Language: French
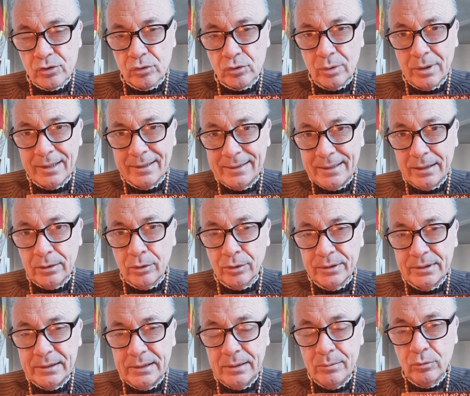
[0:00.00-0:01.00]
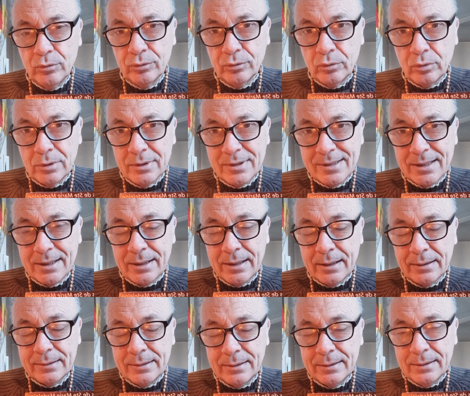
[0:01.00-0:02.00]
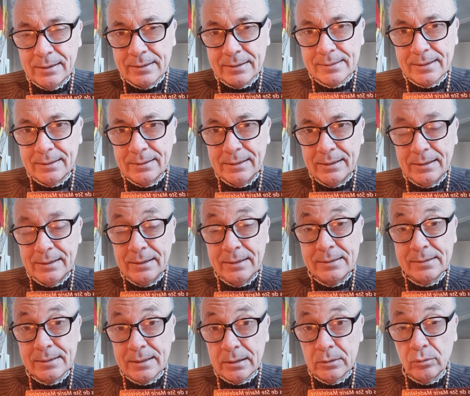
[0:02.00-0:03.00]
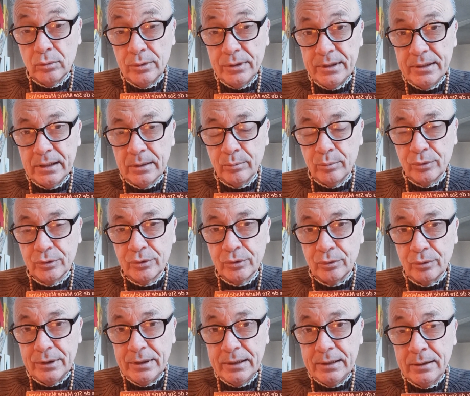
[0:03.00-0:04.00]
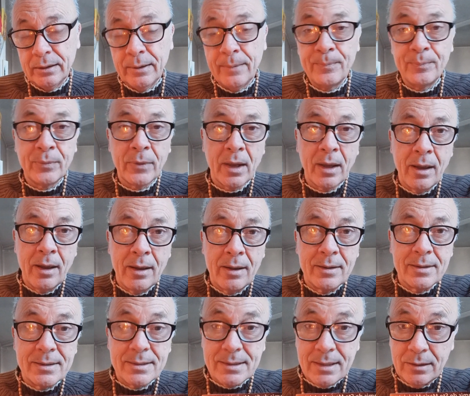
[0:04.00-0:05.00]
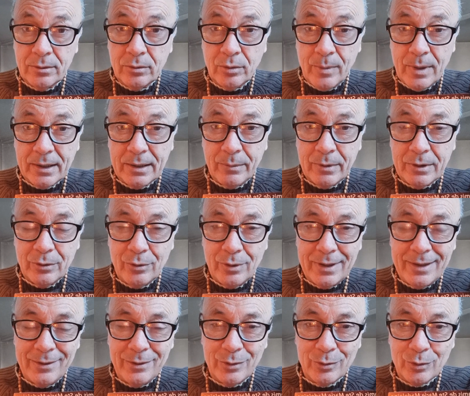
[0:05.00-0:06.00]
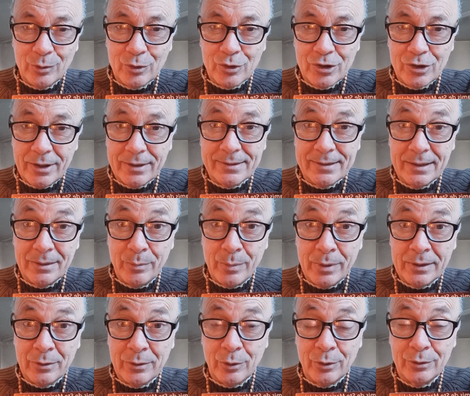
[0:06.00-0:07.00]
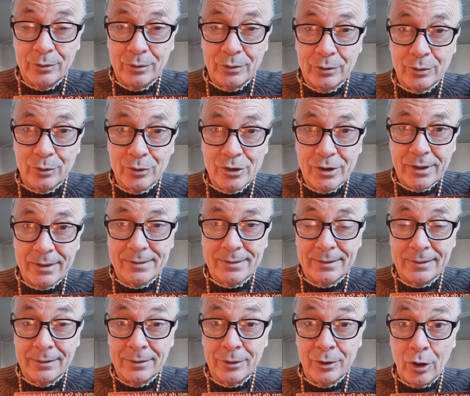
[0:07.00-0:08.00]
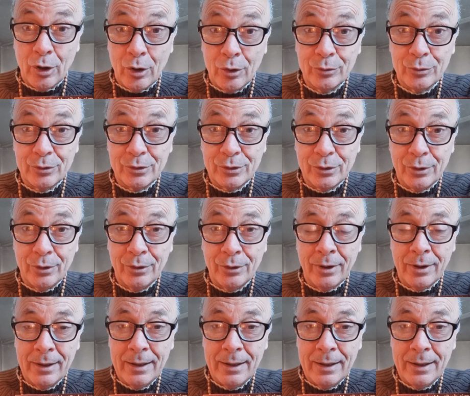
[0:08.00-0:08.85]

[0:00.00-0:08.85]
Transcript: la terreur des démons, toi le saint gardien de la Sainte Église catholique apostolique. Sainte Marie-Madeleine, notre chère sainte patronne, notre chère sainte grande sœur,